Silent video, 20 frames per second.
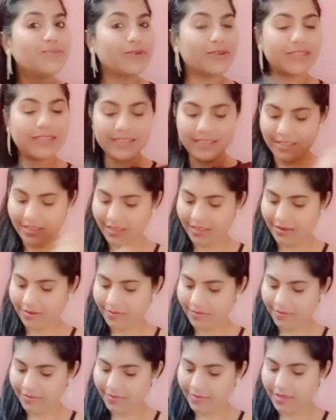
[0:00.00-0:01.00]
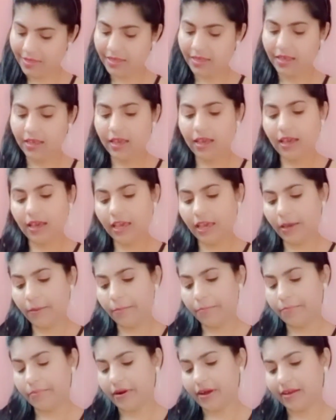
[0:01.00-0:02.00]
বলে দিচ্ছি এই
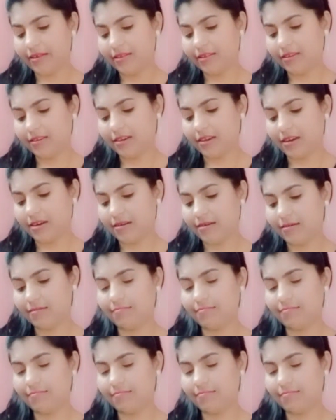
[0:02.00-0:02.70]
প্রাইসটা